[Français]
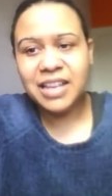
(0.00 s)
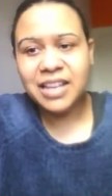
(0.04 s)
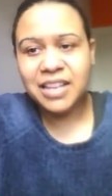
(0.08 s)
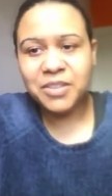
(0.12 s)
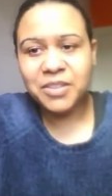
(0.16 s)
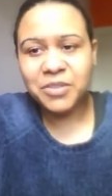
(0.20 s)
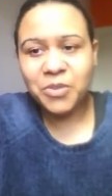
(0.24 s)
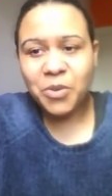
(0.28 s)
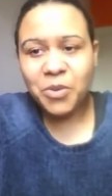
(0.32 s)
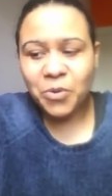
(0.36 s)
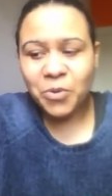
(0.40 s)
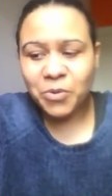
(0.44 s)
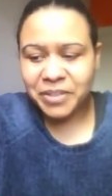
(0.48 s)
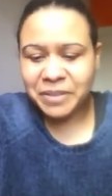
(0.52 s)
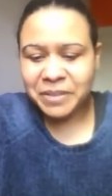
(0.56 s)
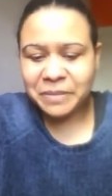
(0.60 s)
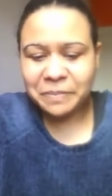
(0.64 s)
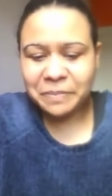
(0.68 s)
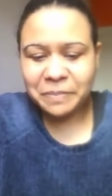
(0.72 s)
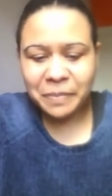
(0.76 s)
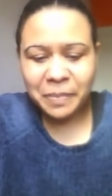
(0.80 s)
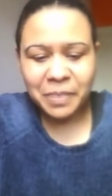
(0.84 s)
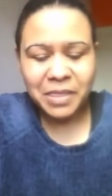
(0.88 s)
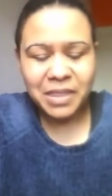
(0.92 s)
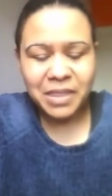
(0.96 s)
donc,
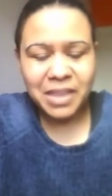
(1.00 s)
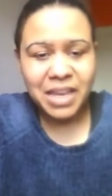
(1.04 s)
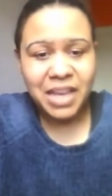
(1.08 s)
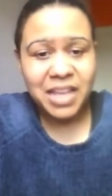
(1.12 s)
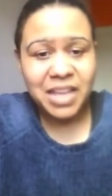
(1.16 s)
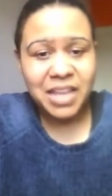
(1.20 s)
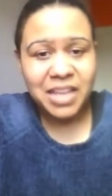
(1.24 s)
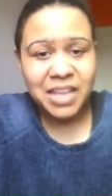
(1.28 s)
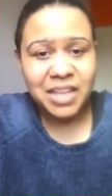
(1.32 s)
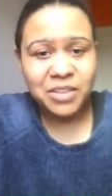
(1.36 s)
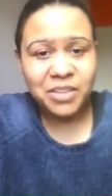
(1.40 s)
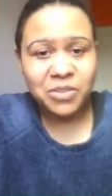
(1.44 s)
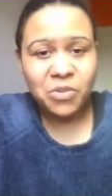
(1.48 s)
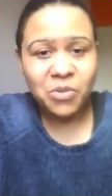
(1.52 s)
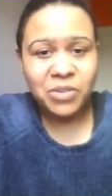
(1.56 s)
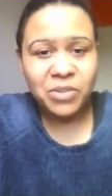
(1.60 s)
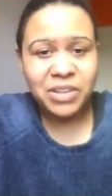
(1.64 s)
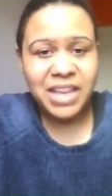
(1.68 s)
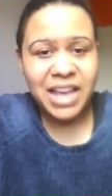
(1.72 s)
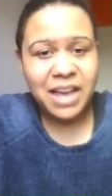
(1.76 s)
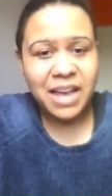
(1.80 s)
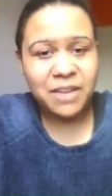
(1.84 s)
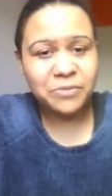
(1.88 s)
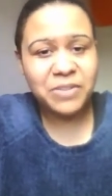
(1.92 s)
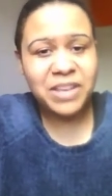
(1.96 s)

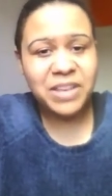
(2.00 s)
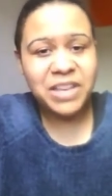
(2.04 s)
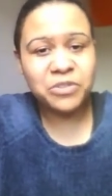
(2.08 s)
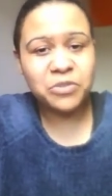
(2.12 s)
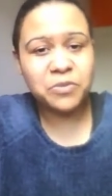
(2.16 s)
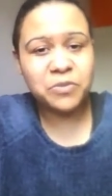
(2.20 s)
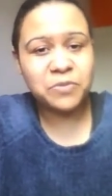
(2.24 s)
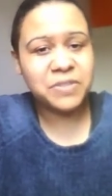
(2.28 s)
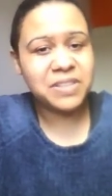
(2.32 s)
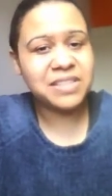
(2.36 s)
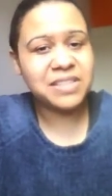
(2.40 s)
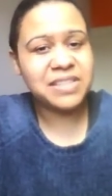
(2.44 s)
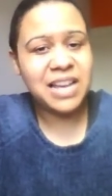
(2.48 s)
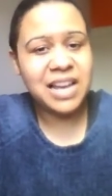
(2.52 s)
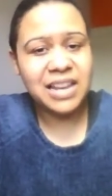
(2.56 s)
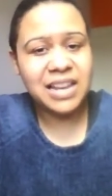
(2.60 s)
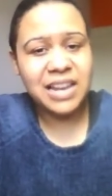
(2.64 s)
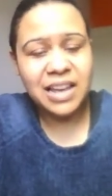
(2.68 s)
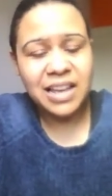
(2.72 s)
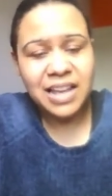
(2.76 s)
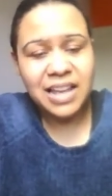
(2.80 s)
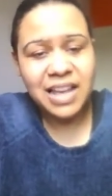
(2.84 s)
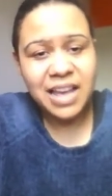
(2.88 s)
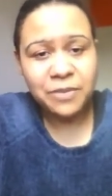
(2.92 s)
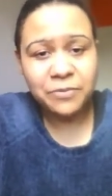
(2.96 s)
donc, affaire de visa
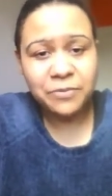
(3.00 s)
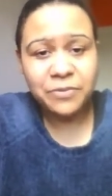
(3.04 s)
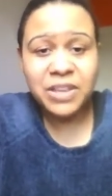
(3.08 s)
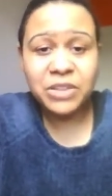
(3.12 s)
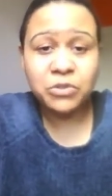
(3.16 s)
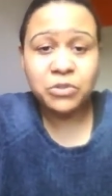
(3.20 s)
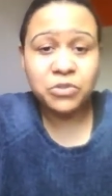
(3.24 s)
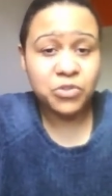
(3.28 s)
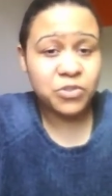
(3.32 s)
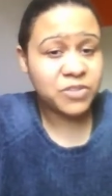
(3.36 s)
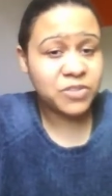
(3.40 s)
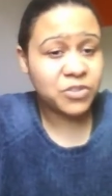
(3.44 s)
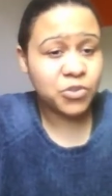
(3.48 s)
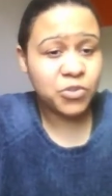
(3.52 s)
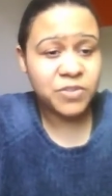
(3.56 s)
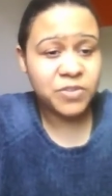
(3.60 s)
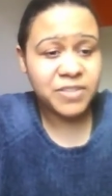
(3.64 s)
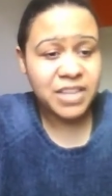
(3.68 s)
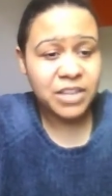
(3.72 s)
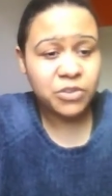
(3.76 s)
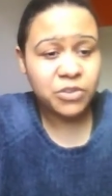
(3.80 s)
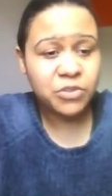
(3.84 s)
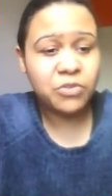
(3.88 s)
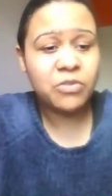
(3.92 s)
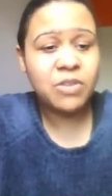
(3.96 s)
là, affaire de, je,
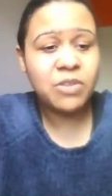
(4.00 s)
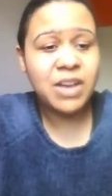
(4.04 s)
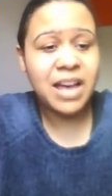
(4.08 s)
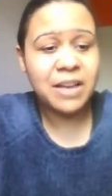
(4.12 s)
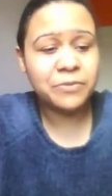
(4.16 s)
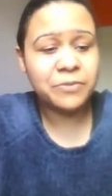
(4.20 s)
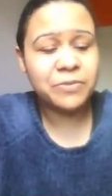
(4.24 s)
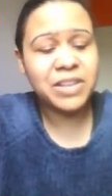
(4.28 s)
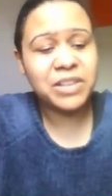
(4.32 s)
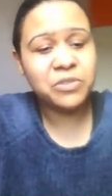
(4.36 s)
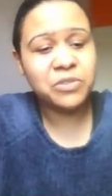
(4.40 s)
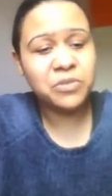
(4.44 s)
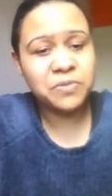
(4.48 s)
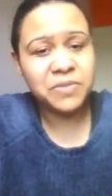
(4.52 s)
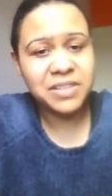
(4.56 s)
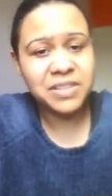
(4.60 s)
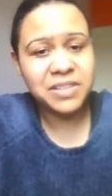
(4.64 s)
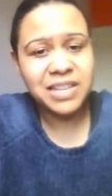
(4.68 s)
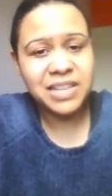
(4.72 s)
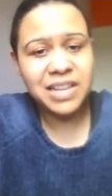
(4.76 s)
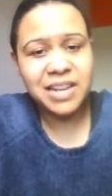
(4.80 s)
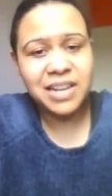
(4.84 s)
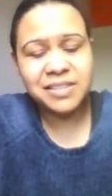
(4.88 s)
sais que affaire de visa là,